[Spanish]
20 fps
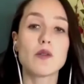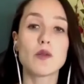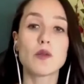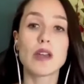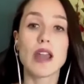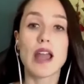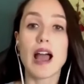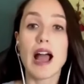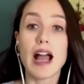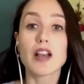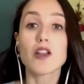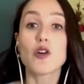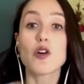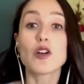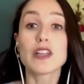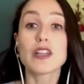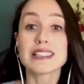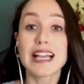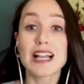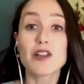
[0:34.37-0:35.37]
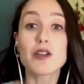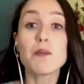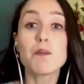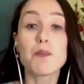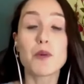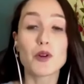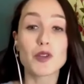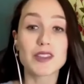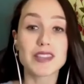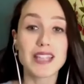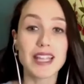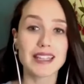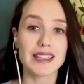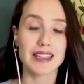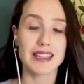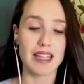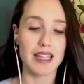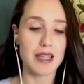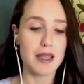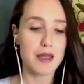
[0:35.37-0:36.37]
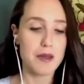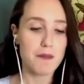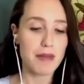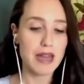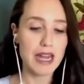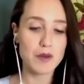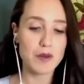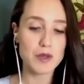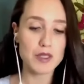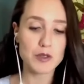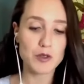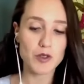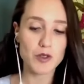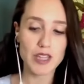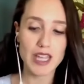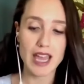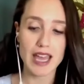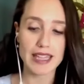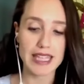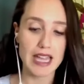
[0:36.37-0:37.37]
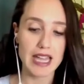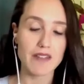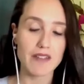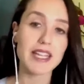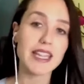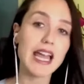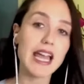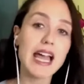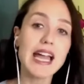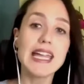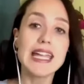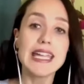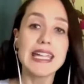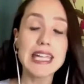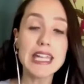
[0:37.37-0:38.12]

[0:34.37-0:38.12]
una, algo, es algo importante para nuestro día a día, ¿verdad?